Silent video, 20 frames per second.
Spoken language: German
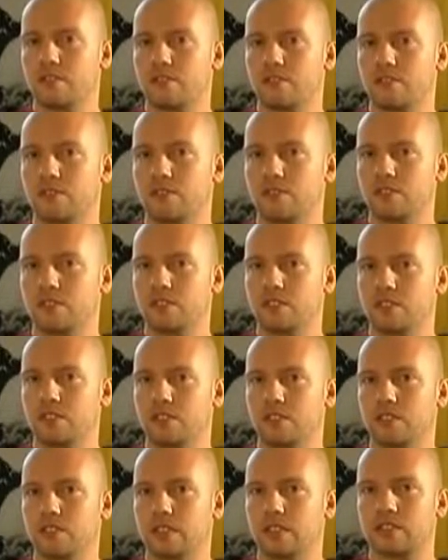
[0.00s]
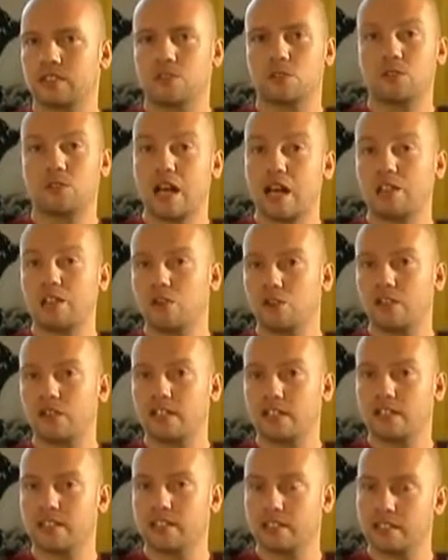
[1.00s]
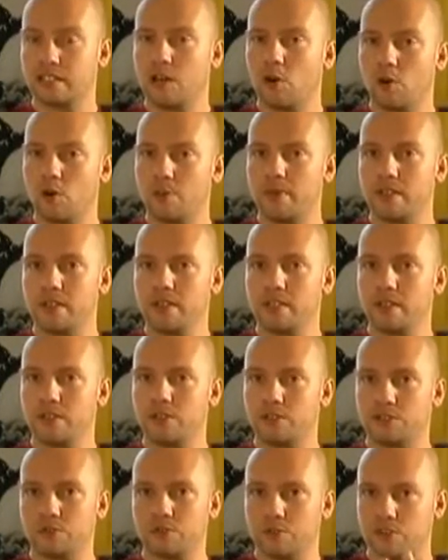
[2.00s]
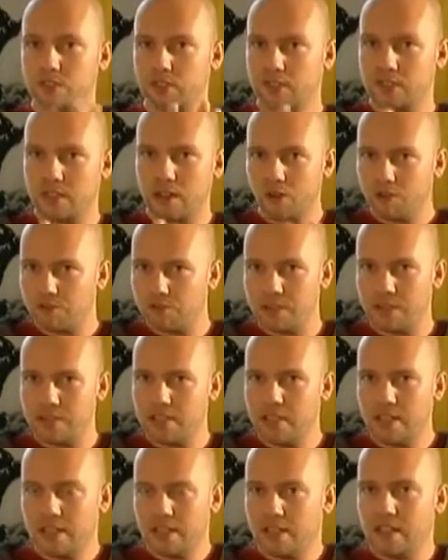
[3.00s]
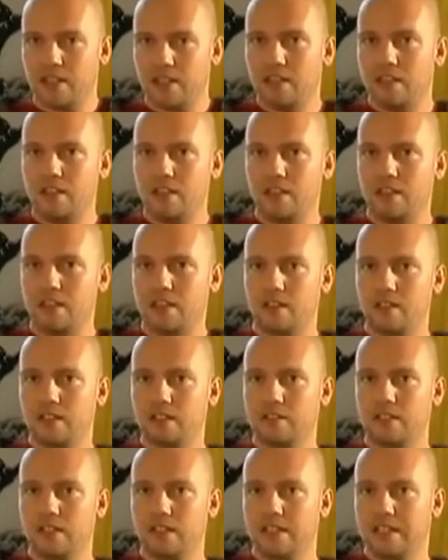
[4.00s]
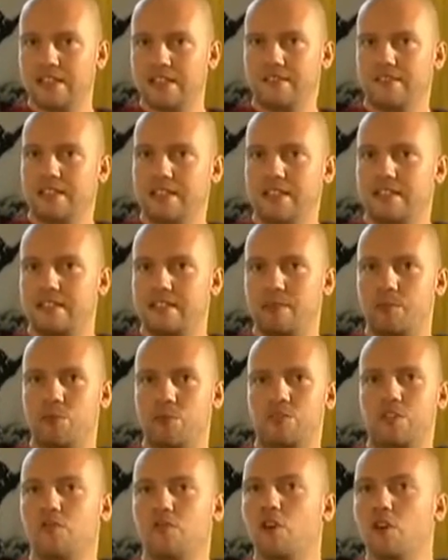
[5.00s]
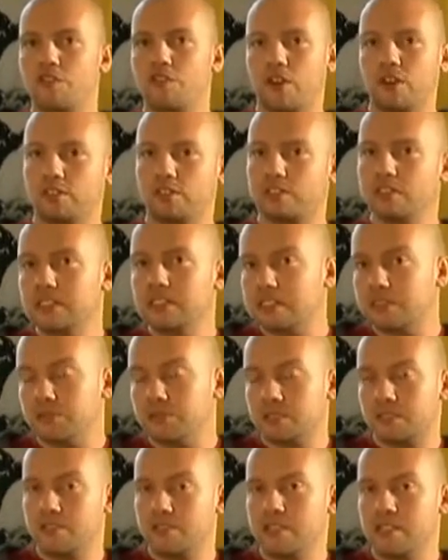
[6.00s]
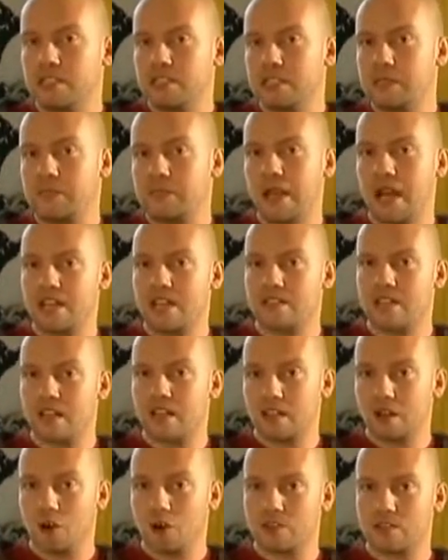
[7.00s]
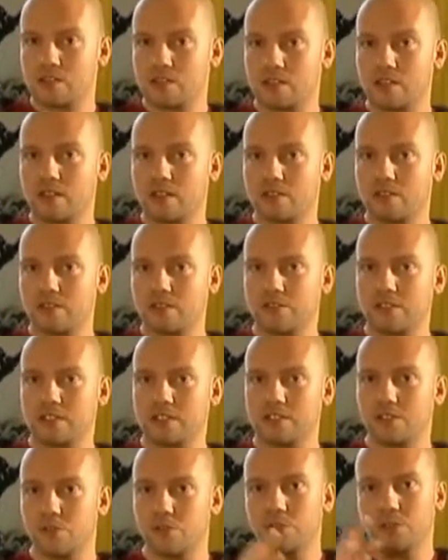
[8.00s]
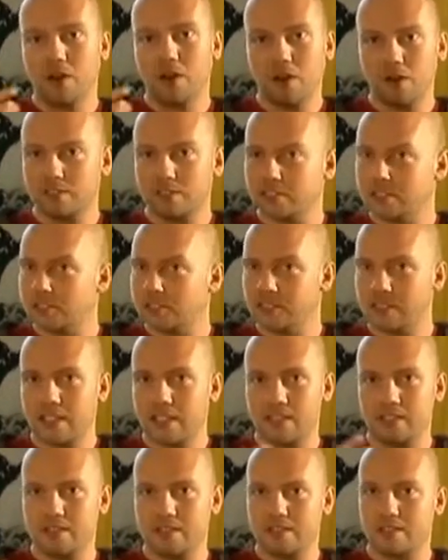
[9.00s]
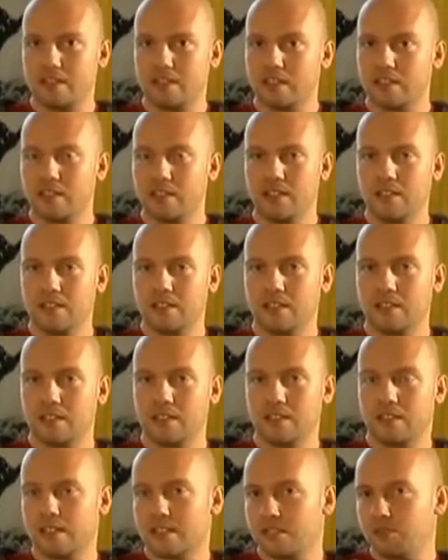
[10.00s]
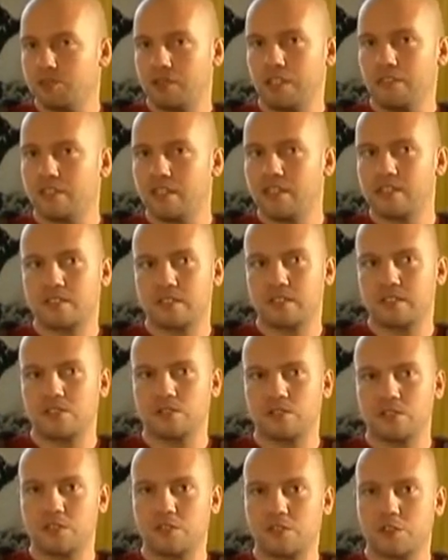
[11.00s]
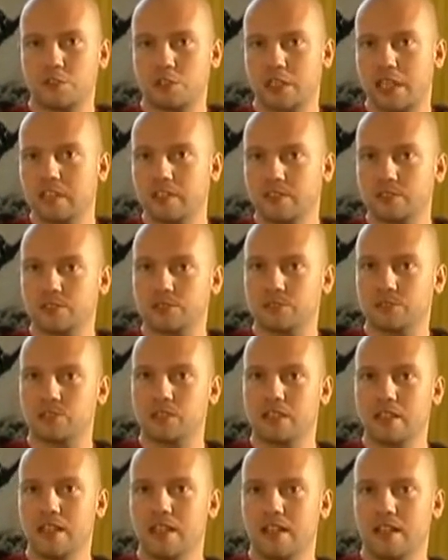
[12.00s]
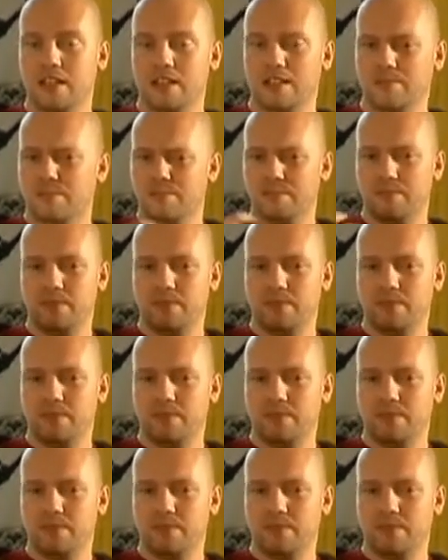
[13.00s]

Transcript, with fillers: und äh, hatte total konkrete, genaue Bilder und ich wusste genau, wie, äh, wie jetzt der böse Wolf aussieht. Ich wusste, wie die sieben Geißlein aussehen und wie diese Hütte aussieht, in der die sich da, in der die unterwegs sind und sich verstecken und so. Ähm,